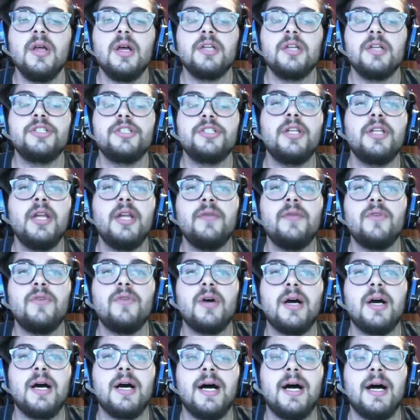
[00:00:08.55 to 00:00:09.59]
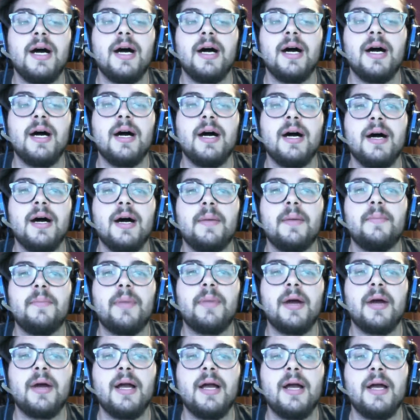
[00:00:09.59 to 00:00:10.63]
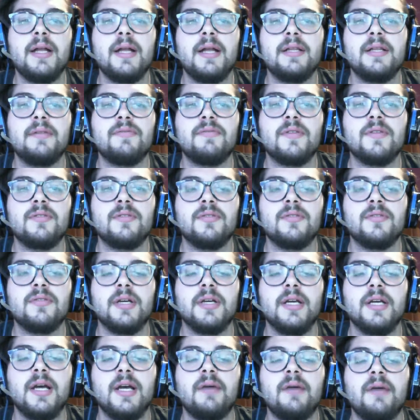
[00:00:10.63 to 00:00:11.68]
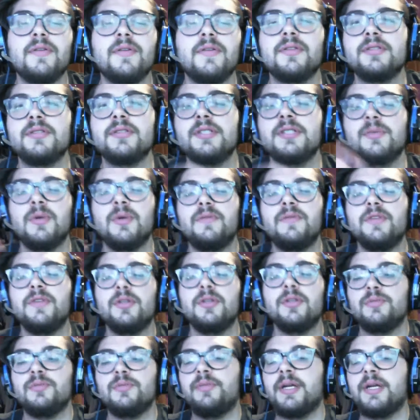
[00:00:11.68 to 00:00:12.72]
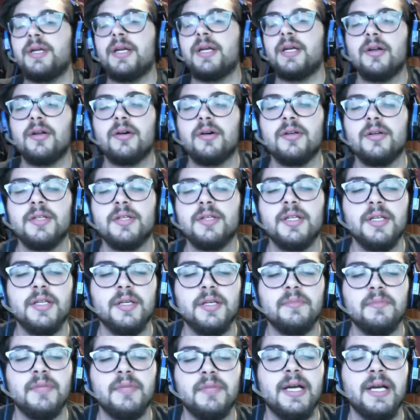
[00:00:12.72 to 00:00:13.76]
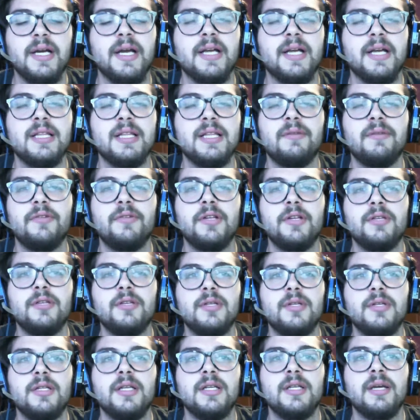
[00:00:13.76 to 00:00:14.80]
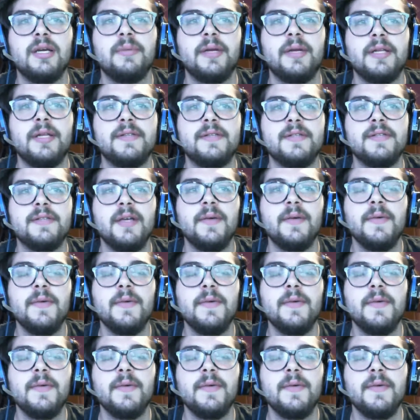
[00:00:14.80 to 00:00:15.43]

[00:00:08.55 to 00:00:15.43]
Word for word: Ci tenevo a parlare del fatto che avevo fatto sì quel video su Briga, no? Di Briga che cantava fuori dal tunnel di Caparezza